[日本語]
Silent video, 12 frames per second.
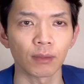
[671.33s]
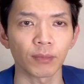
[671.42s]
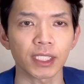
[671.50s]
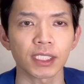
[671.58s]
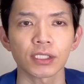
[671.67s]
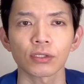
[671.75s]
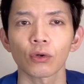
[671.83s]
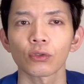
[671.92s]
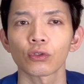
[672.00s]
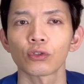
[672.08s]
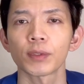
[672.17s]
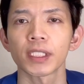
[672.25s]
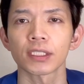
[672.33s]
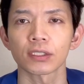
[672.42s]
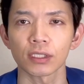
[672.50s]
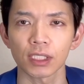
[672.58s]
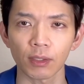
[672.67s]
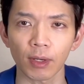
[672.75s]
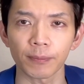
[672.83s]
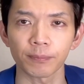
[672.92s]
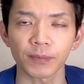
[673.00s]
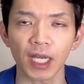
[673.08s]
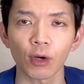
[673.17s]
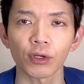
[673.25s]
記帳の不備については
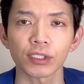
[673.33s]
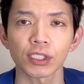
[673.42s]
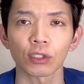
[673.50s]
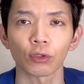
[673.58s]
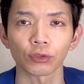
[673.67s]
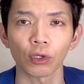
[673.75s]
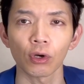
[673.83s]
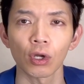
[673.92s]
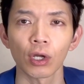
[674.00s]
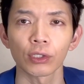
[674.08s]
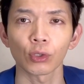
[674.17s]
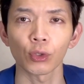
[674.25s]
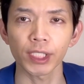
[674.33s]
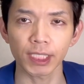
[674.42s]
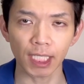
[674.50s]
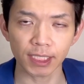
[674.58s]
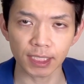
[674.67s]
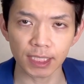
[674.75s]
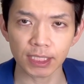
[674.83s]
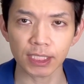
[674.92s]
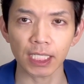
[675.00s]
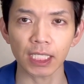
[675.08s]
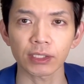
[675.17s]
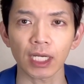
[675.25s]
青色申告の取り消しにつ
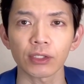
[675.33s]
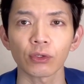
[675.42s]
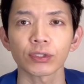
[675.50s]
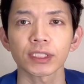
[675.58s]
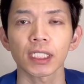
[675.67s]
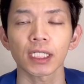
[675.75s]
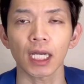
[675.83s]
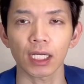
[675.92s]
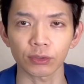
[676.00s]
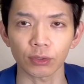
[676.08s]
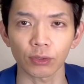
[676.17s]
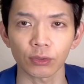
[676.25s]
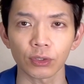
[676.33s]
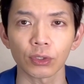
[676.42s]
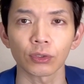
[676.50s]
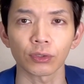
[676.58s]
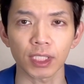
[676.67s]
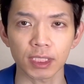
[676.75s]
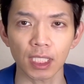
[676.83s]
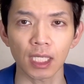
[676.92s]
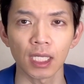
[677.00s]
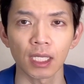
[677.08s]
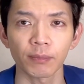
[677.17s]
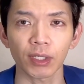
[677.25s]
ながる可能性があるということですね。
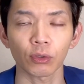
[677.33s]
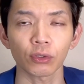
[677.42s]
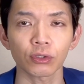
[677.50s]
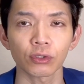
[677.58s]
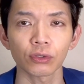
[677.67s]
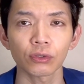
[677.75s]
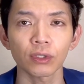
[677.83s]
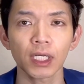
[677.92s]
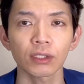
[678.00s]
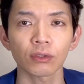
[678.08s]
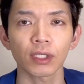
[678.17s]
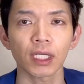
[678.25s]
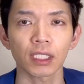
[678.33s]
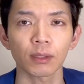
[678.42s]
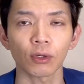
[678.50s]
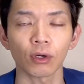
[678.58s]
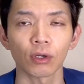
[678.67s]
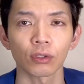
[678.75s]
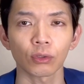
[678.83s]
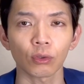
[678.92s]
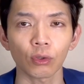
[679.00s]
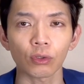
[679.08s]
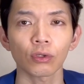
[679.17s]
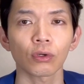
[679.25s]
まあ、この キューアンドエー でもと
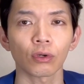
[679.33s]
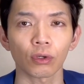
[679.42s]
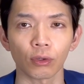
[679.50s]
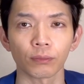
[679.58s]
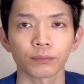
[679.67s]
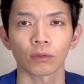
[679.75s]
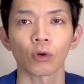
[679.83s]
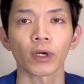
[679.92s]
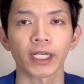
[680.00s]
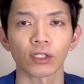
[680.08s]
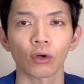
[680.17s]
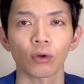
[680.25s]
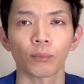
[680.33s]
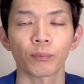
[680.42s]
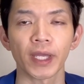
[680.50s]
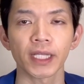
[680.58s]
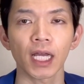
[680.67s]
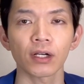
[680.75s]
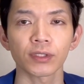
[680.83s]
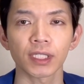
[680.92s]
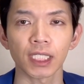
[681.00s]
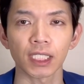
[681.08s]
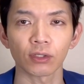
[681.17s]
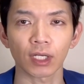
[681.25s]
ころどころ今回の
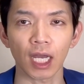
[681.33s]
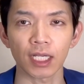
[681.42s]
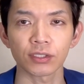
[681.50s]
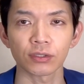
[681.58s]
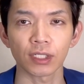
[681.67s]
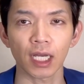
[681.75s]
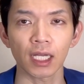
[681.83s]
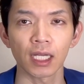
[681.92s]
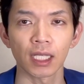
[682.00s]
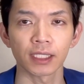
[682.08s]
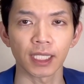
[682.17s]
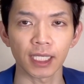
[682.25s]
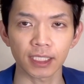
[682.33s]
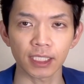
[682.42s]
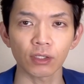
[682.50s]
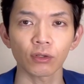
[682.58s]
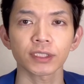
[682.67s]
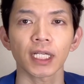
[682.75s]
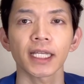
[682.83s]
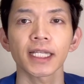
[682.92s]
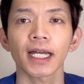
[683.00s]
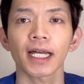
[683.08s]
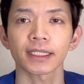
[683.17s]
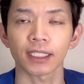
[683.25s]
ペナルティの加重が適用され
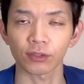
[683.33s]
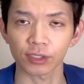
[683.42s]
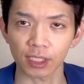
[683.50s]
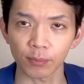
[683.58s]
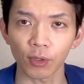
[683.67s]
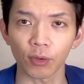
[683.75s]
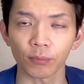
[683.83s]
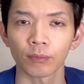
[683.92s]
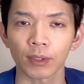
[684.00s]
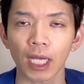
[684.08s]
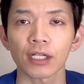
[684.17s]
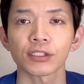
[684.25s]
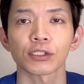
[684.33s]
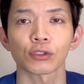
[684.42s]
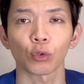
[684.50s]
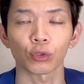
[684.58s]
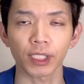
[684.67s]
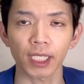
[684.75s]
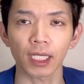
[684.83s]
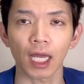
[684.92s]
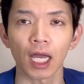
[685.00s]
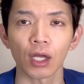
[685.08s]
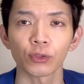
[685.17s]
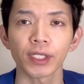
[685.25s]
なかったとしても各種特典
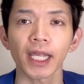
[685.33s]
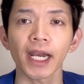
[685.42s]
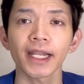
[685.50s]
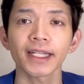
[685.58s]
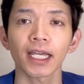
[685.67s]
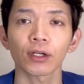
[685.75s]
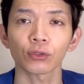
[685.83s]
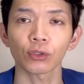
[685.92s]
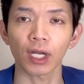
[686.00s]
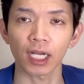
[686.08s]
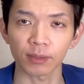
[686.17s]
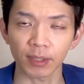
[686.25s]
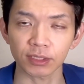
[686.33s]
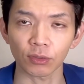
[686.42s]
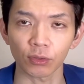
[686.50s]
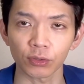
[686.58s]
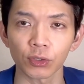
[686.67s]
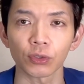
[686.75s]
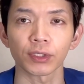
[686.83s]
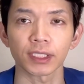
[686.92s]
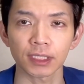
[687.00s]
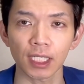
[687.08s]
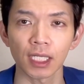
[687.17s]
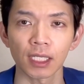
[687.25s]
が受けられないことがありますということで
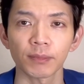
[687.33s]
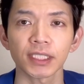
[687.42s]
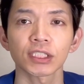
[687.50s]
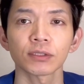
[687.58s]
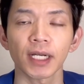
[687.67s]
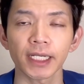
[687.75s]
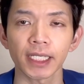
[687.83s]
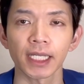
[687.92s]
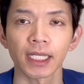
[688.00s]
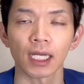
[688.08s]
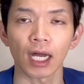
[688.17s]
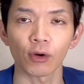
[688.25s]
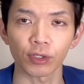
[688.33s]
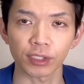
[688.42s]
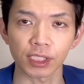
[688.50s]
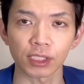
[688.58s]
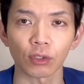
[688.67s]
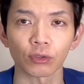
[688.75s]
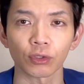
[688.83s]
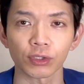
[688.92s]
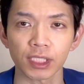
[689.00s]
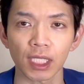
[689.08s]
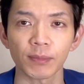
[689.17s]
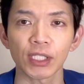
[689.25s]
すね。まあ、つまり青色申告とし
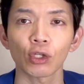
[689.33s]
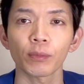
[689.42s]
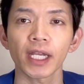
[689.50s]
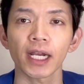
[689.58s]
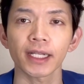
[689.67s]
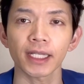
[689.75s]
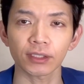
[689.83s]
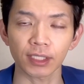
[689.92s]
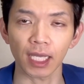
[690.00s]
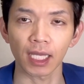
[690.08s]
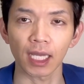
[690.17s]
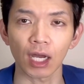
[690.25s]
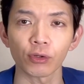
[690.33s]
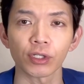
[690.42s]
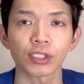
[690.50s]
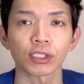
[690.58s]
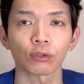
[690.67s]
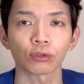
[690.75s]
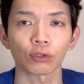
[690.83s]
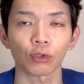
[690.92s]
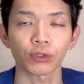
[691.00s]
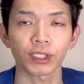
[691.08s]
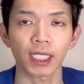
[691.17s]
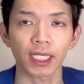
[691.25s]
て認められなくて、青色申告の
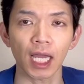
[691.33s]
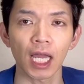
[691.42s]
特典が